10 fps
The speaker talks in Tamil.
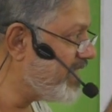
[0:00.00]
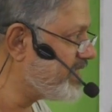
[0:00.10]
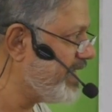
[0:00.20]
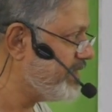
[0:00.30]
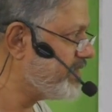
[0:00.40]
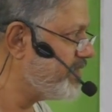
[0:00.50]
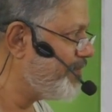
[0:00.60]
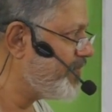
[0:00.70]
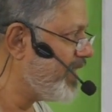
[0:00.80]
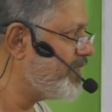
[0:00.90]
என்ன சயின்ஸ்
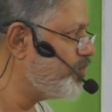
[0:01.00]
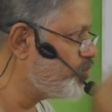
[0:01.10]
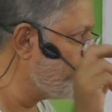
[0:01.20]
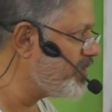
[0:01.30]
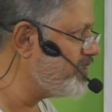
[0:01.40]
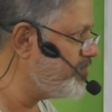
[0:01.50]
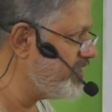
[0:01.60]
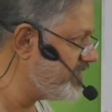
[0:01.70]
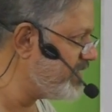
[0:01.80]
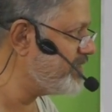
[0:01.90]
அதாவது தூக்கத்தை
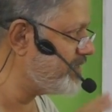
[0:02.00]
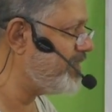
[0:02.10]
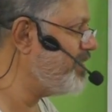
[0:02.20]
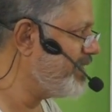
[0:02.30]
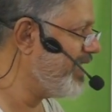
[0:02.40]
பற்றிய சயின்ஸ் தான்